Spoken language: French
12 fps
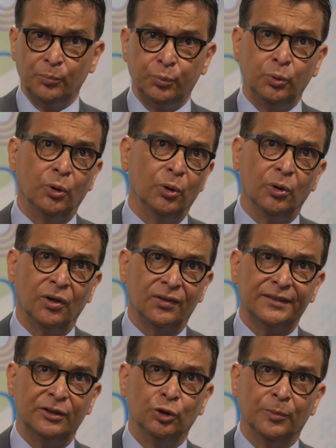pour euh,
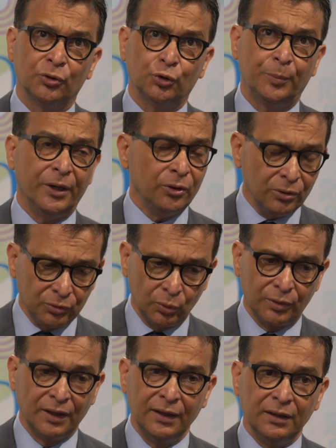l'enseignement supérieur.
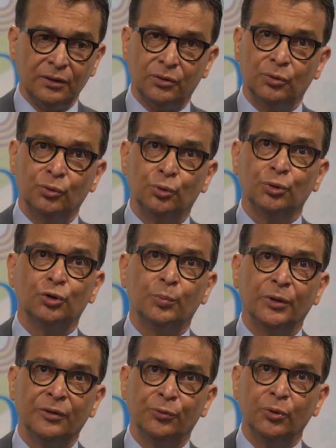Donc, euh, de ce
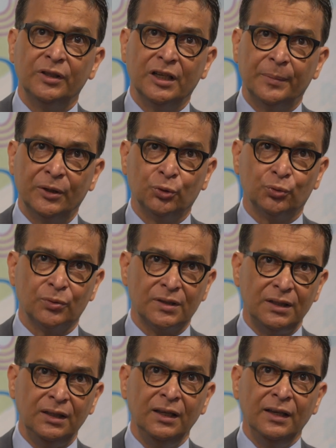point de vue, il n'y a pas de
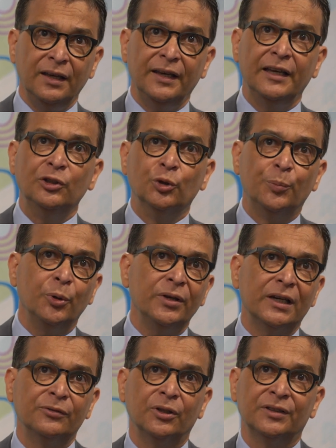souci. Et il ne peut
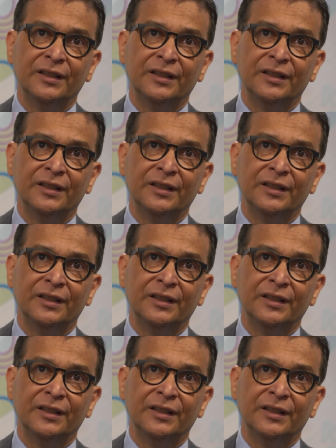y avoir